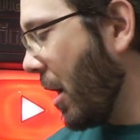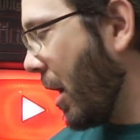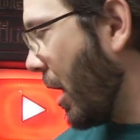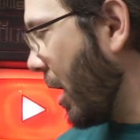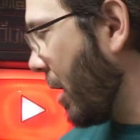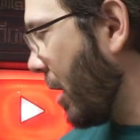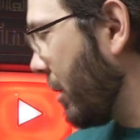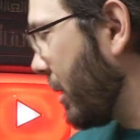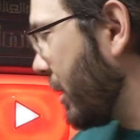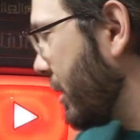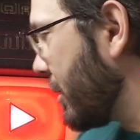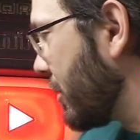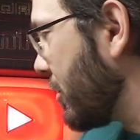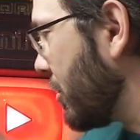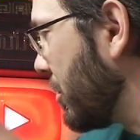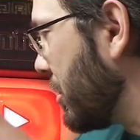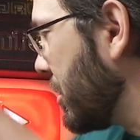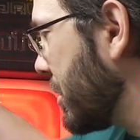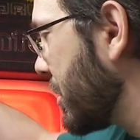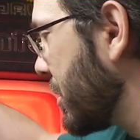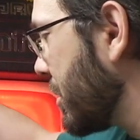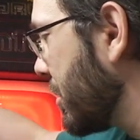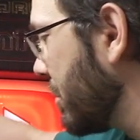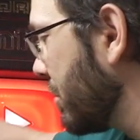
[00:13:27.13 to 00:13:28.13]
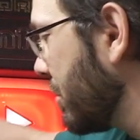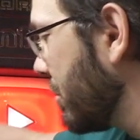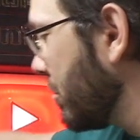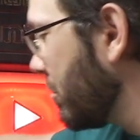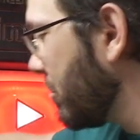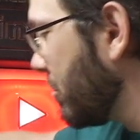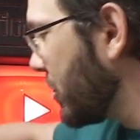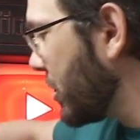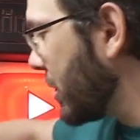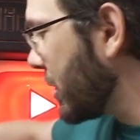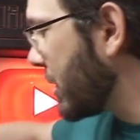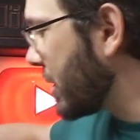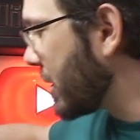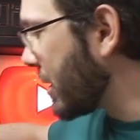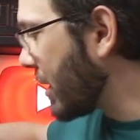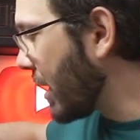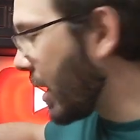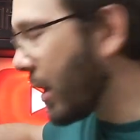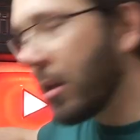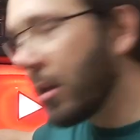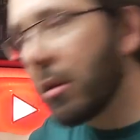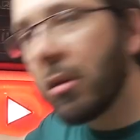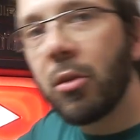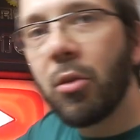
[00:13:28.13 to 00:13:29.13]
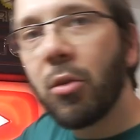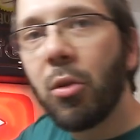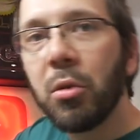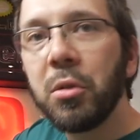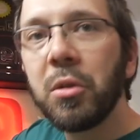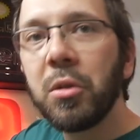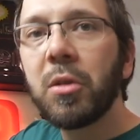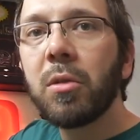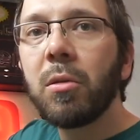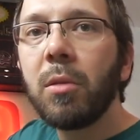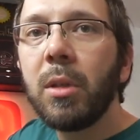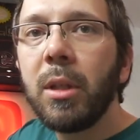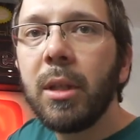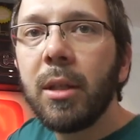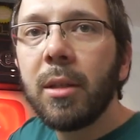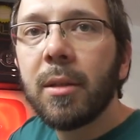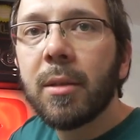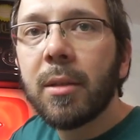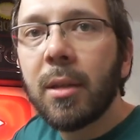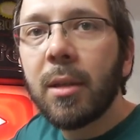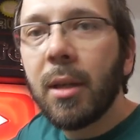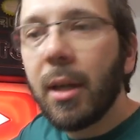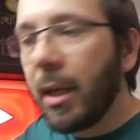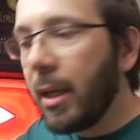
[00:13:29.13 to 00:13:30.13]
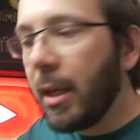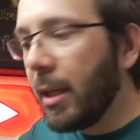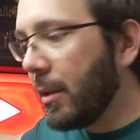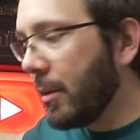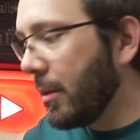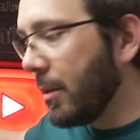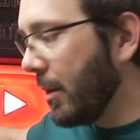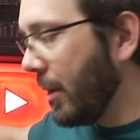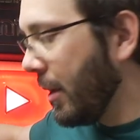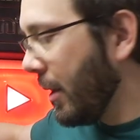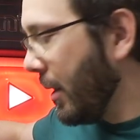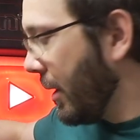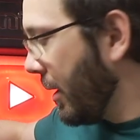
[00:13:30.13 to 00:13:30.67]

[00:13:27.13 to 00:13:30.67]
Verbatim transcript: Aber ansonsten würde ich sagen, grundsolides Gerät.